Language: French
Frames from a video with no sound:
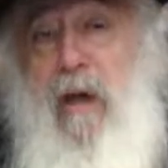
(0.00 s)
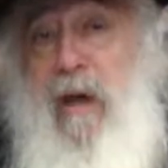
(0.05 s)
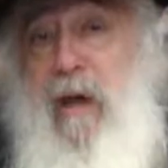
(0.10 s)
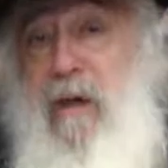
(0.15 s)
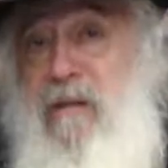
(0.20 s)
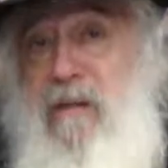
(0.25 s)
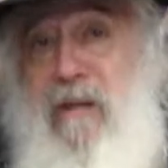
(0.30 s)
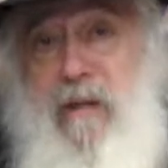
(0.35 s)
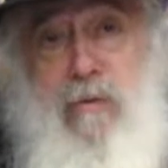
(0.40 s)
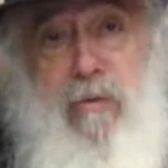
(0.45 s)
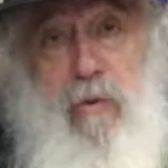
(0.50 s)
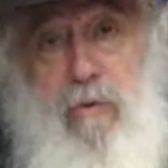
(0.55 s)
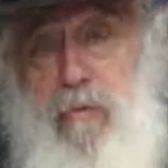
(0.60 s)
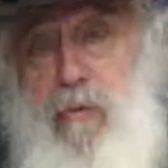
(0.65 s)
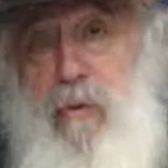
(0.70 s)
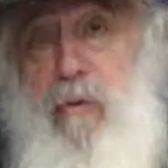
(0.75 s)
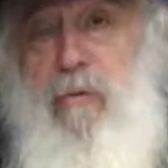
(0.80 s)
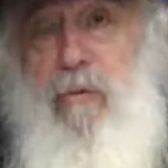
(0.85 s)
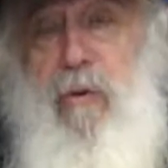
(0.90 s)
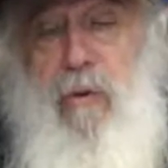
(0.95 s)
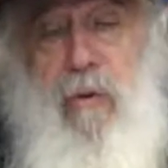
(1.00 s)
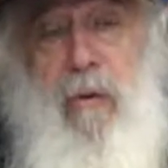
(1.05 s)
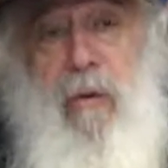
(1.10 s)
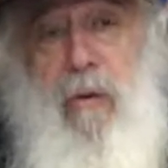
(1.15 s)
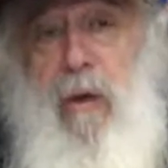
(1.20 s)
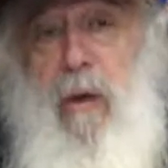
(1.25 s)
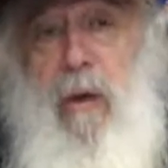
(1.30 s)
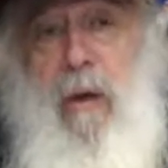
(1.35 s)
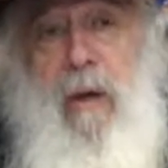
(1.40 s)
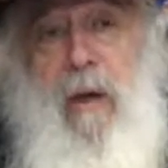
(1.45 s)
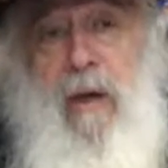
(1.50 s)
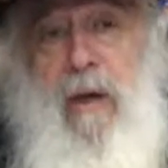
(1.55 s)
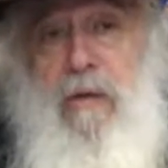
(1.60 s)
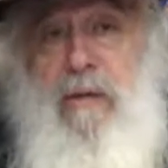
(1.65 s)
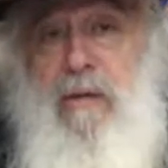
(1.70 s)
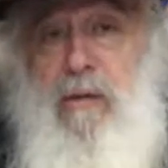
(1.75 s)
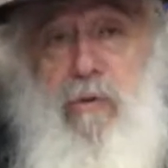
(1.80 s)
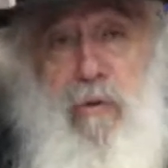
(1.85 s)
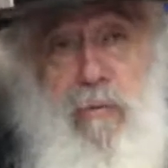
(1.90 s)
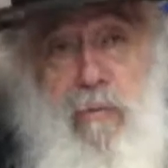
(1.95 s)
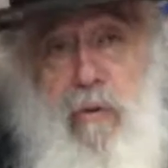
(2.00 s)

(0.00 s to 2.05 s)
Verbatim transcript: Et si tout le monde, euh, et si tout le